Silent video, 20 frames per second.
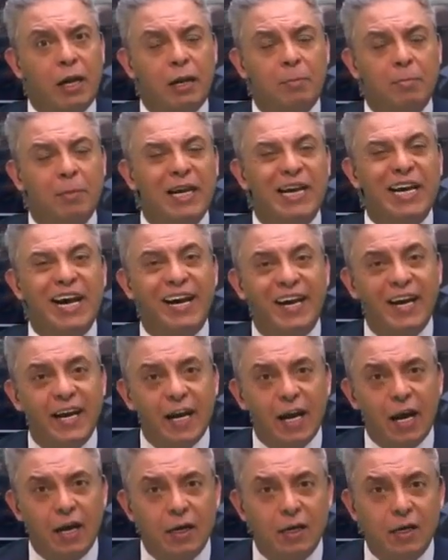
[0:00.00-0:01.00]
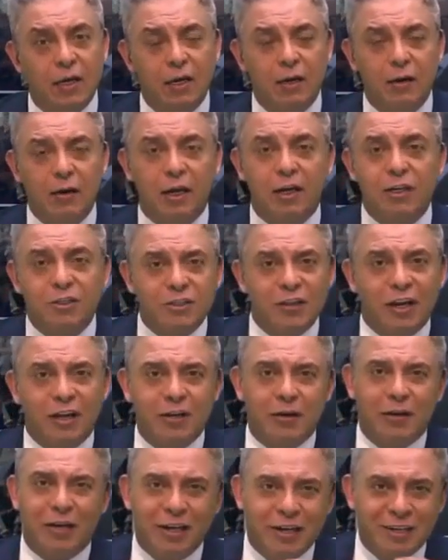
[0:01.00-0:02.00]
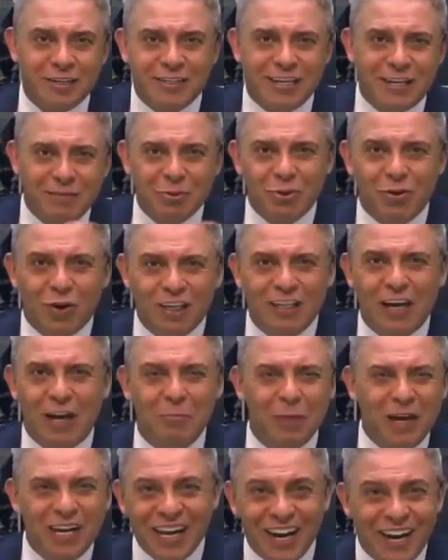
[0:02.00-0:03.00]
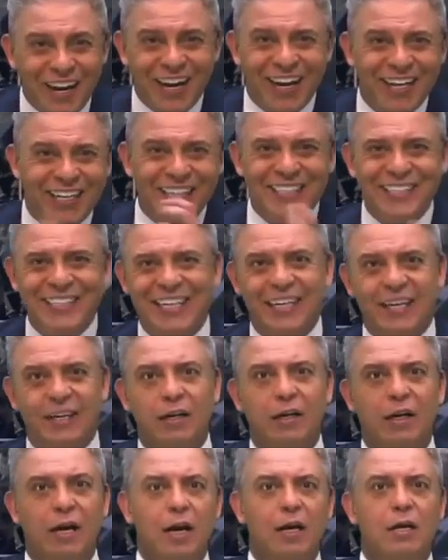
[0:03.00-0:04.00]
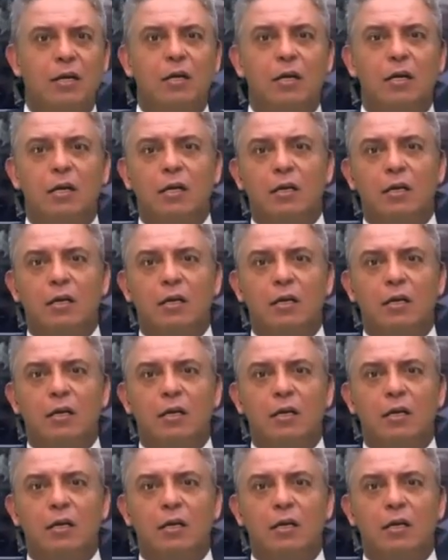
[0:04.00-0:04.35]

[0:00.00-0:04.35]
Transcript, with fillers: الملياريه معلش يعني انا لساني مش واخد على الملياريه دي كتير ها